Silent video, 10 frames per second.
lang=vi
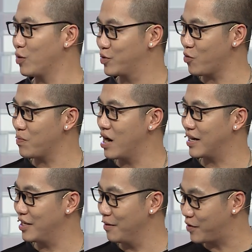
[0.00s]
tôm sốt bơ
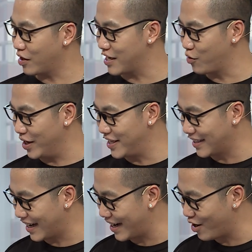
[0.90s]
đã giúp cho Sê Nguyễn
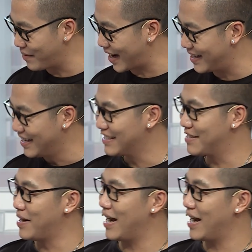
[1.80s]
chiến thắng ngày hôm nay. Xin